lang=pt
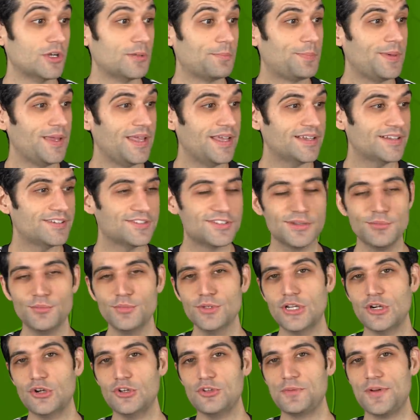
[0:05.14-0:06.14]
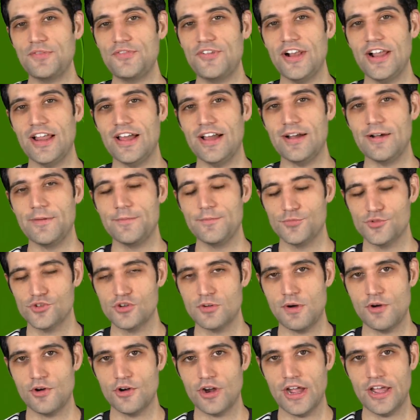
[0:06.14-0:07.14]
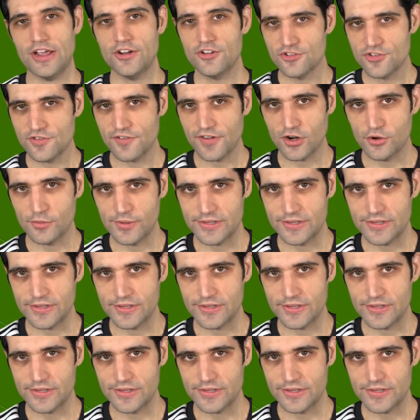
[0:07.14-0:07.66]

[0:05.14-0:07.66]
Olimpíadas, tem muita coisa para falar. Vou chamar o Caio, a gente já vai